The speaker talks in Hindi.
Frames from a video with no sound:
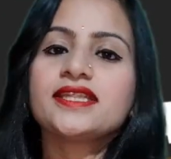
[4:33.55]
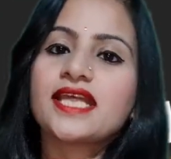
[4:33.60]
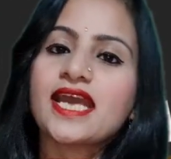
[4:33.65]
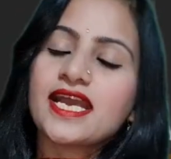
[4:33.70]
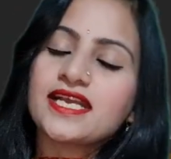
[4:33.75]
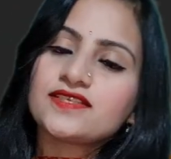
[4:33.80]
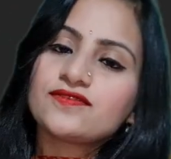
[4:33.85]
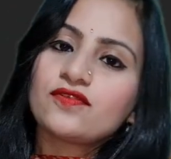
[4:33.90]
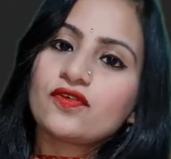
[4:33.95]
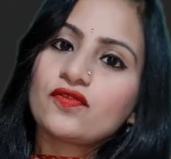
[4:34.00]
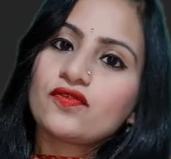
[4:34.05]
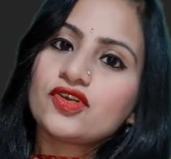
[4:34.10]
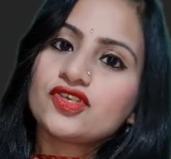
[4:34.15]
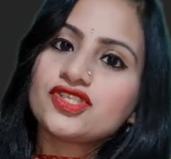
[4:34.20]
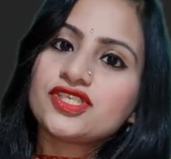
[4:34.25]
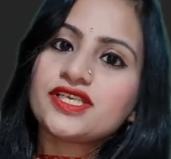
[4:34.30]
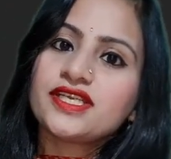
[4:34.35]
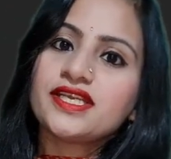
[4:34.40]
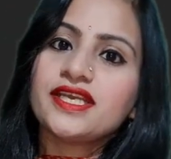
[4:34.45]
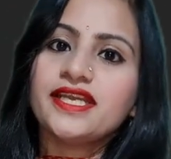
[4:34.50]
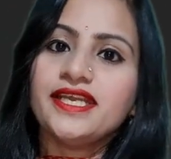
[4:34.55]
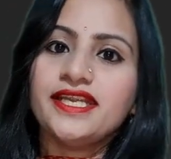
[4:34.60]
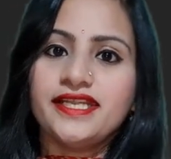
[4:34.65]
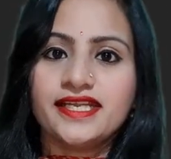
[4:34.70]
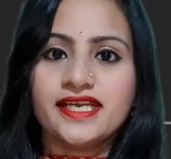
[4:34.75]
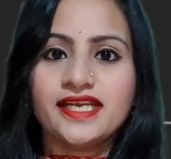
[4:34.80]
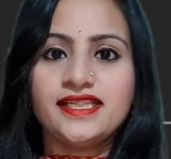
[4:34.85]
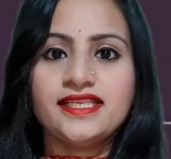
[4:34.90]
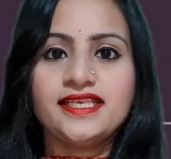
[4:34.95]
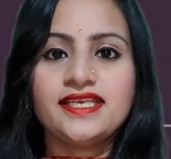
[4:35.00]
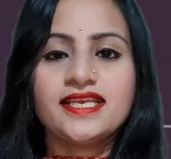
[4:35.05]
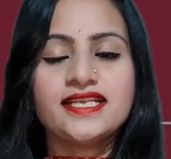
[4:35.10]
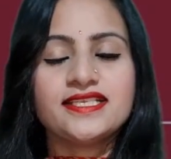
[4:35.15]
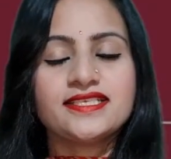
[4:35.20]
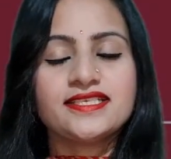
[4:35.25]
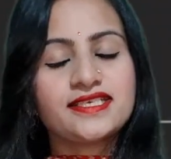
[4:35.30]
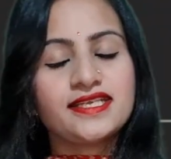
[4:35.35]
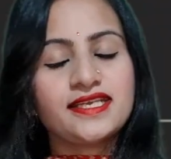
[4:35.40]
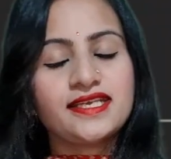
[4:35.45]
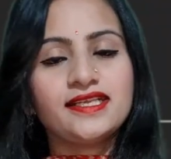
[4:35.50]
थैंक्स फॉर वॉचिंग ईट हेल्दी एंड
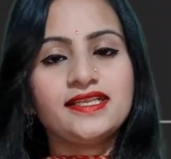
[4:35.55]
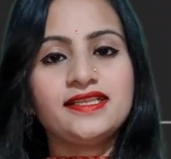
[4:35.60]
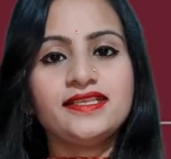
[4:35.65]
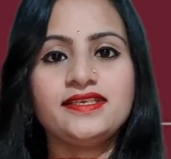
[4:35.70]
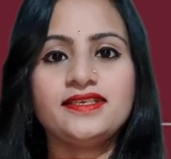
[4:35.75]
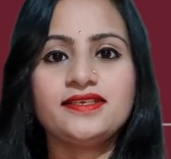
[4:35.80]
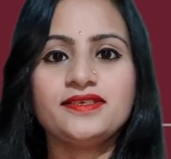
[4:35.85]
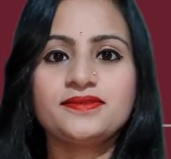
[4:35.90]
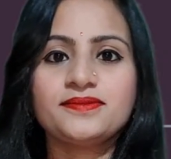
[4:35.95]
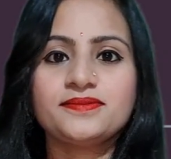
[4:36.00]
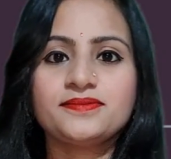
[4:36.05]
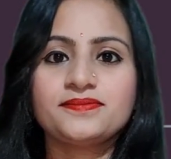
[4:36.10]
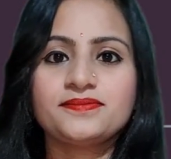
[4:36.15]
स्टे हेल्दी